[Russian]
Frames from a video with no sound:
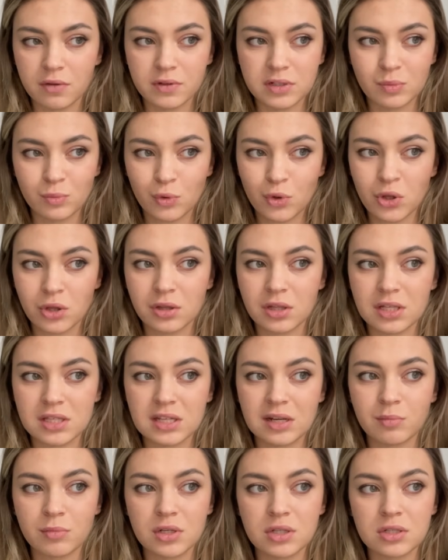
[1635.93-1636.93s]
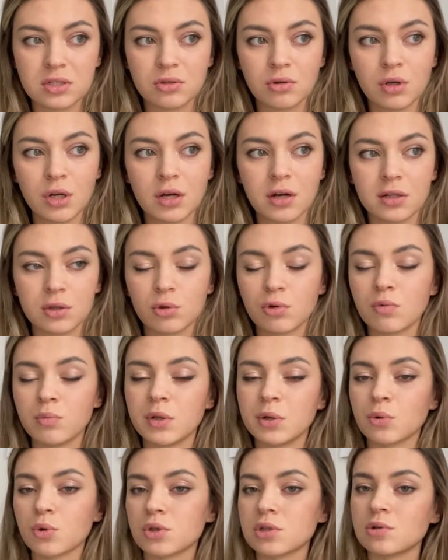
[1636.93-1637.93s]
Возможно, та самая история, которая у
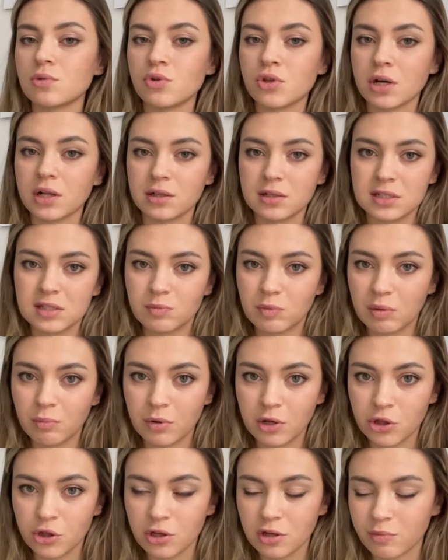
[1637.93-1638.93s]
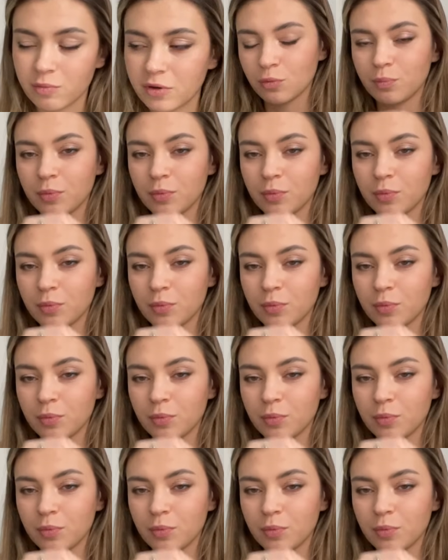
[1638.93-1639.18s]
меня уже случалась с мебельщиками.